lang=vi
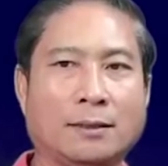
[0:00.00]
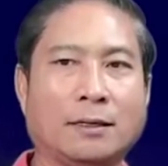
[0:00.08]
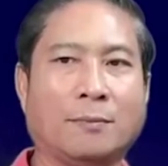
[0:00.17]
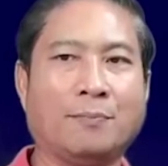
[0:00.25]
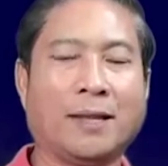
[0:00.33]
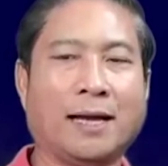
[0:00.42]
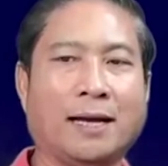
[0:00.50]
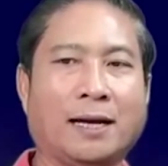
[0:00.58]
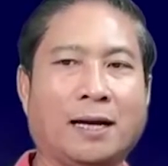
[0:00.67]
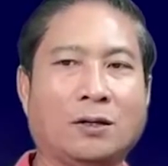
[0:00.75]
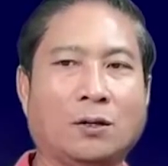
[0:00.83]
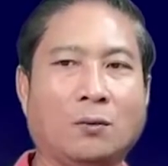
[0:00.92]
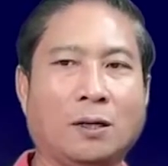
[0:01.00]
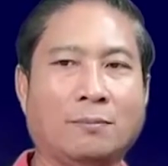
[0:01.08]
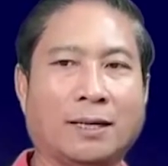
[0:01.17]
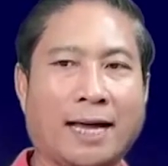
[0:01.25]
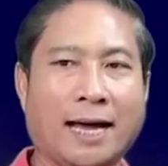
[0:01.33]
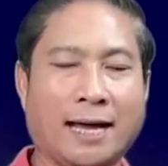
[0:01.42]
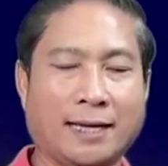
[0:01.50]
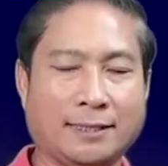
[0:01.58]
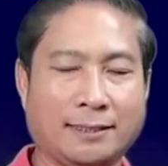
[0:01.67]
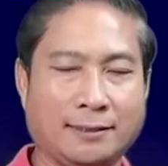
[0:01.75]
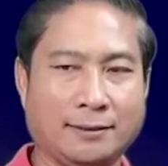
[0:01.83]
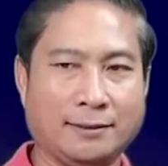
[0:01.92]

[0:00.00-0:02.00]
đầm nang ai khui mà đai